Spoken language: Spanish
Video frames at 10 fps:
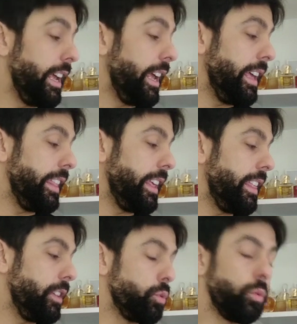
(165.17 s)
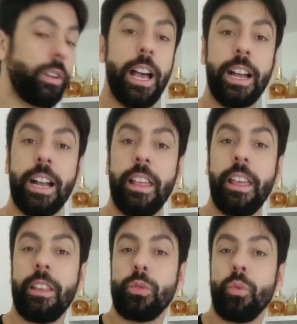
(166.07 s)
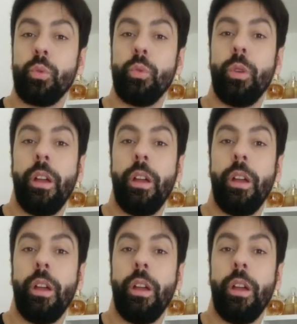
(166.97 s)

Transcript: eh, desde su caja, desde su